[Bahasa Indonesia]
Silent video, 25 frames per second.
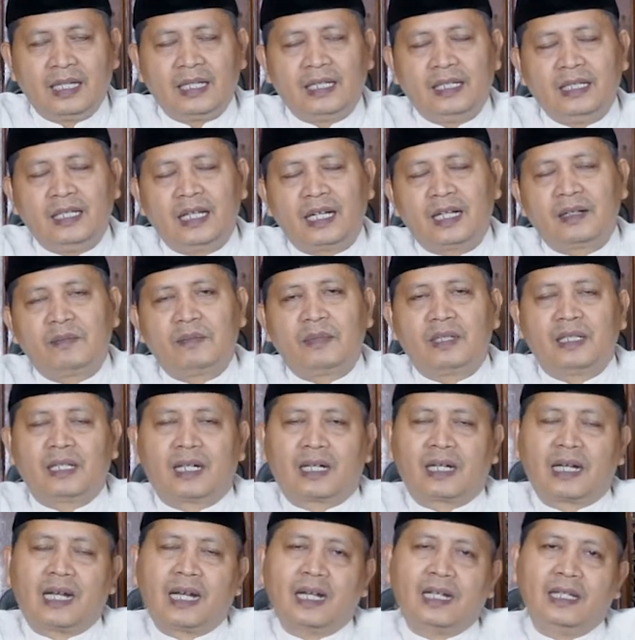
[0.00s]
yang
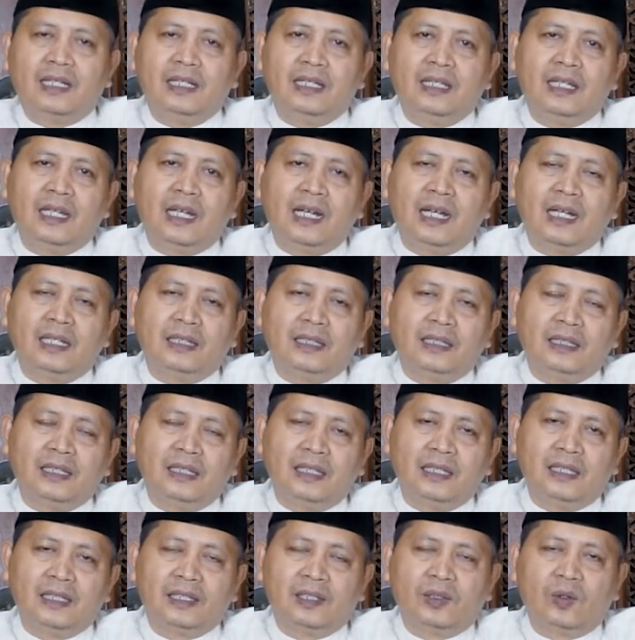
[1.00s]
menerangi
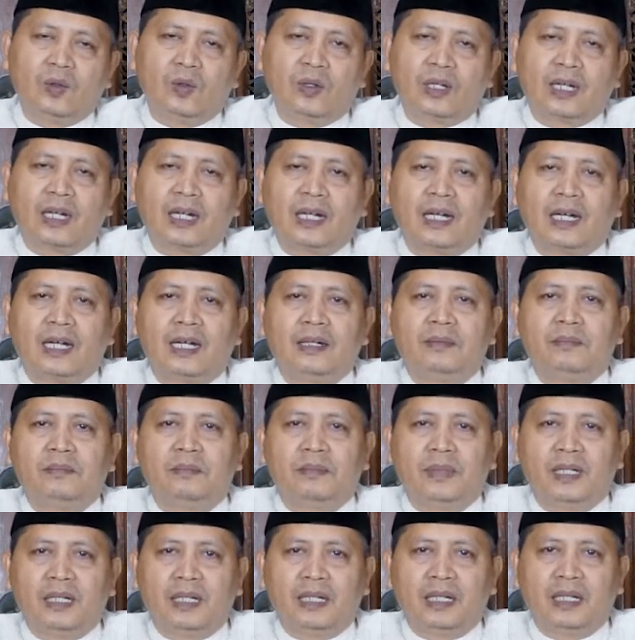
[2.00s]
hati seorang
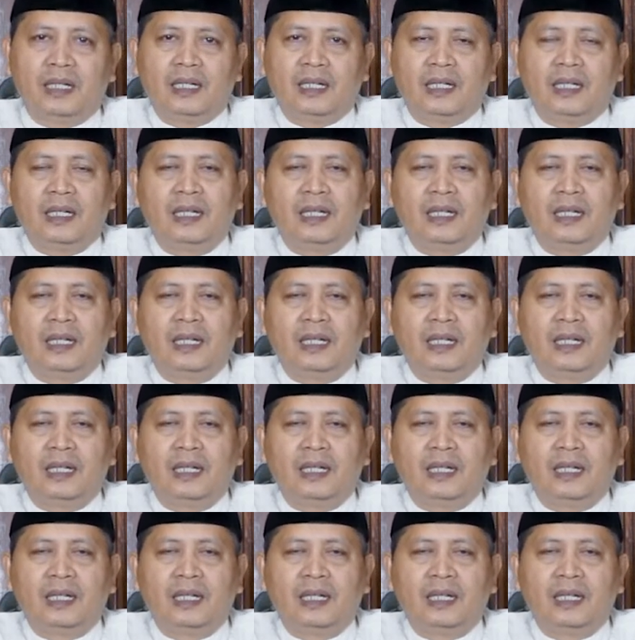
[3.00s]
hamba